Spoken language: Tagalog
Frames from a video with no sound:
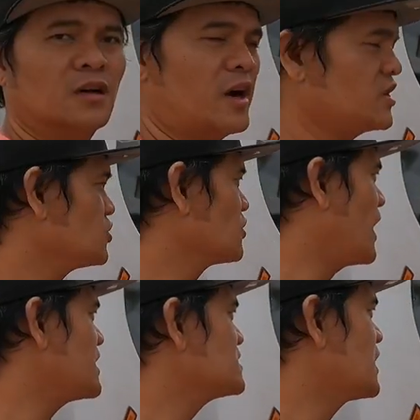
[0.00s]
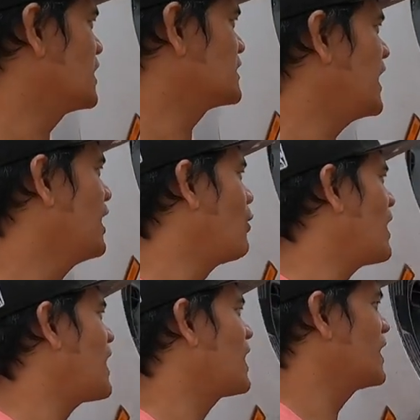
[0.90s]
Alright you guys, uh,
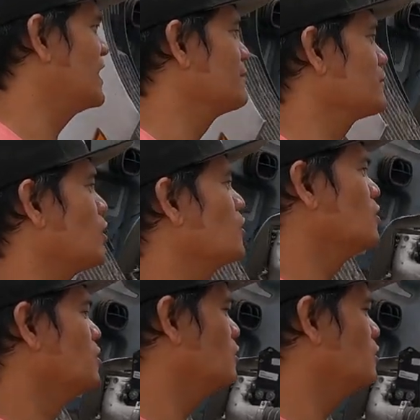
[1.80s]
dalawa ang alam kong